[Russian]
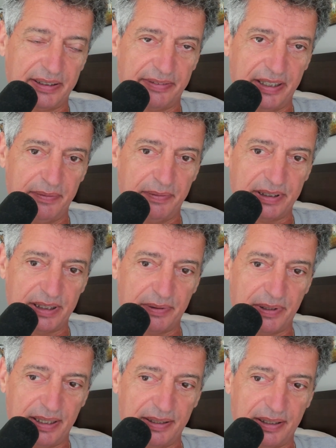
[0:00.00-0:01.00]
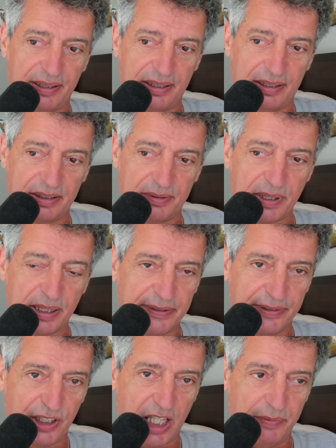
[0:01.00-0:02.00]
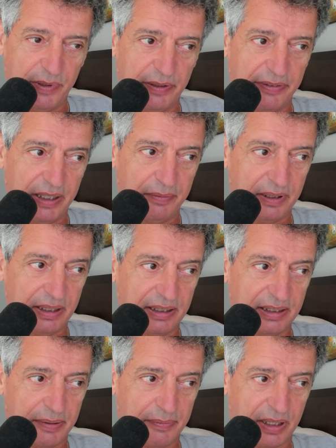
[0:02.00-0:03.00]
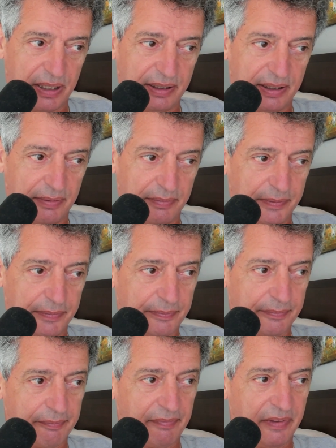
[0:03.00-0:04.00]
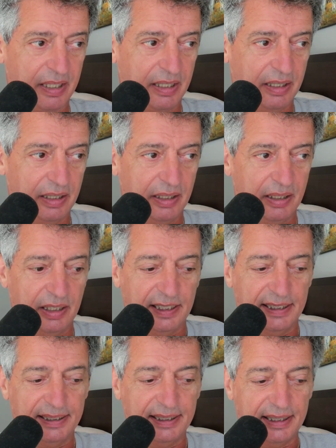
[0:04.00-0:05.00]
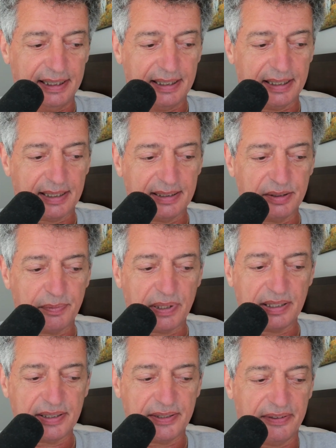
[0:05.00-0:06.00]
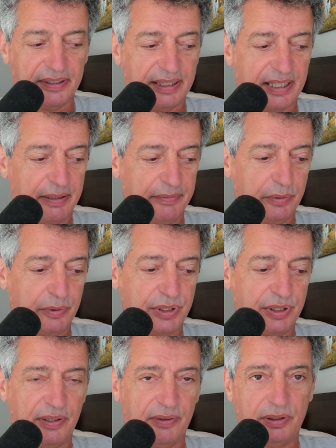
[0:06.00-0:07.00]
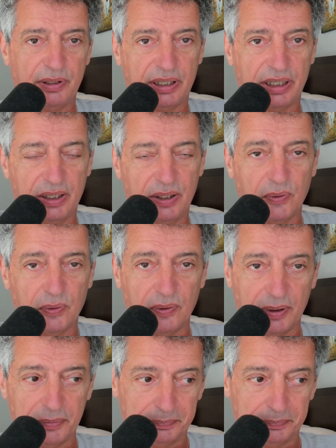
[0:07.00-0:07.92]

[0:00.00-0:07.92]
время собирать, разбрасывать камни и время собирать камни. Я разбрасывал камни очень довольно-таки долго.